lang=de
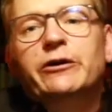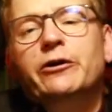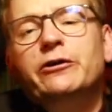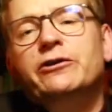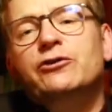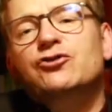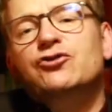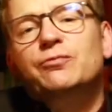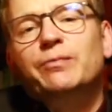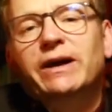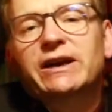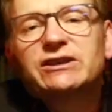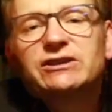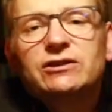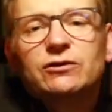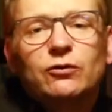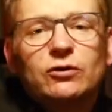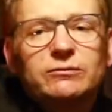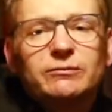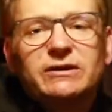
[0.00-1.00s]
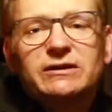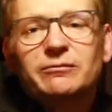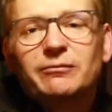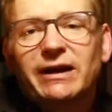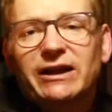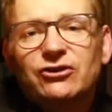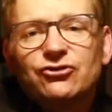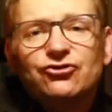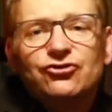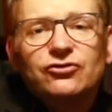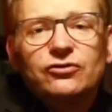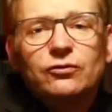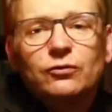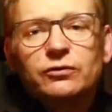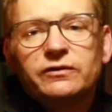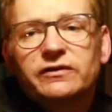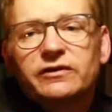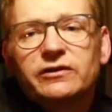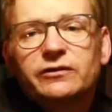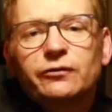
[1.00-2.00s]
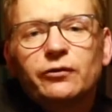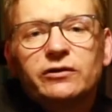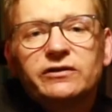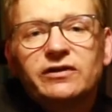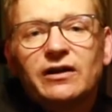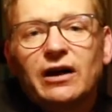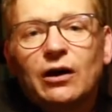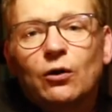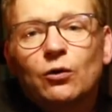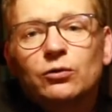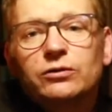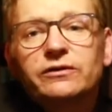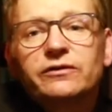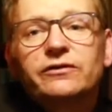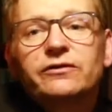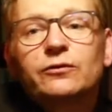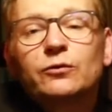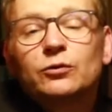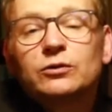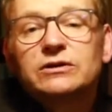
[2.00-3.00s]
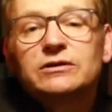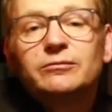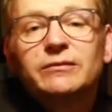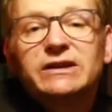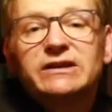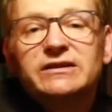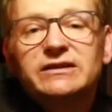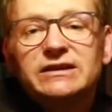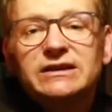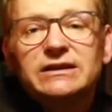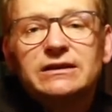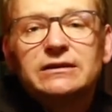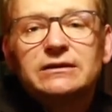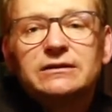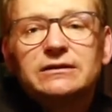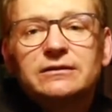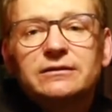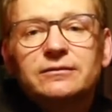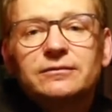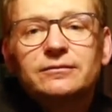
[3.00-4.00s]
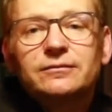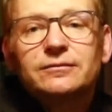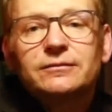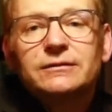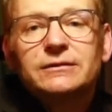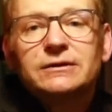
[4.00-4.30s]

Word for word: Wir können sprechen, Gott, mit Menschen unseres Vertrauens und mit dir.